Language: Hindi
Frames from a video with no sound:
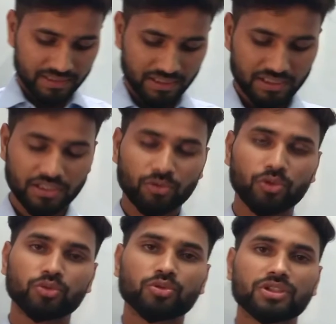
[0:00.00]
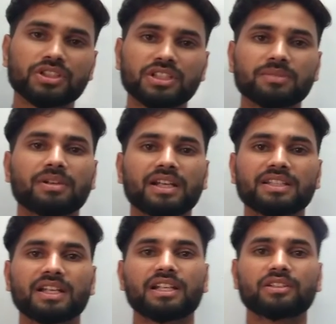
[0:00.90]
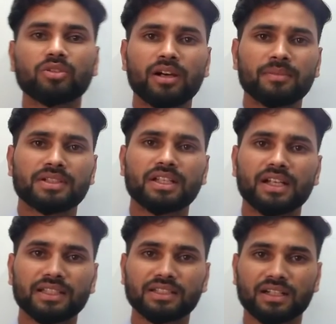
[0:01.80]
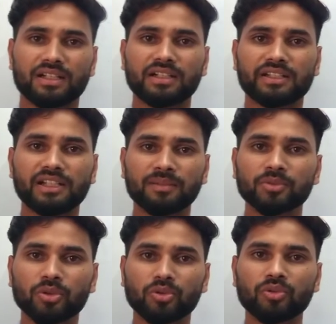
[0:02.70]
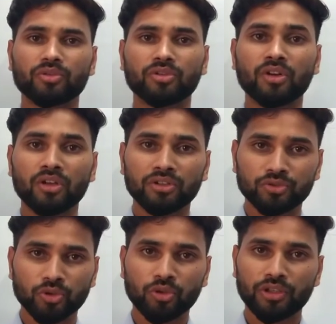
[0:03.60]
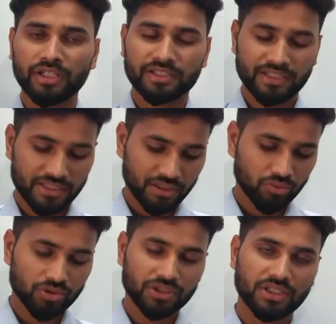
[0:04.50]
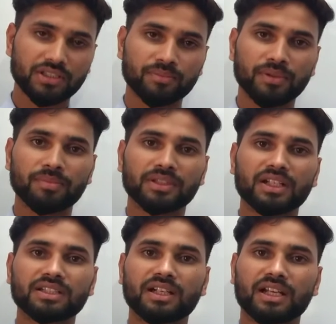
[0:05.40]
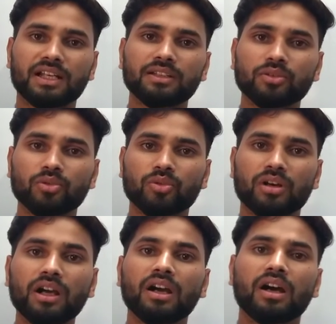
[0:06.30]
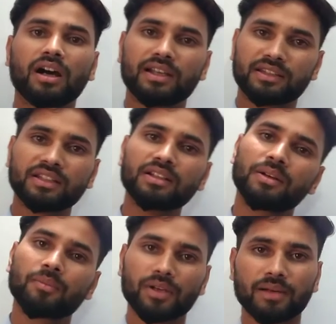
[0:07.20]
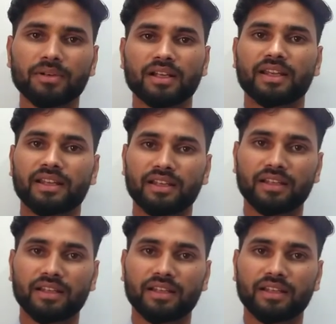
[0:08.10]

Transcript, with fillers: चीज़ से कोई दूसरी चीज़ बनाई जा रही है तो हमेशा याद रखना कि हम दोनों जो एक चीज़ से दूसरी चीज़ में बदला जा रहा है दोनों का आयतन बराबर लेंगे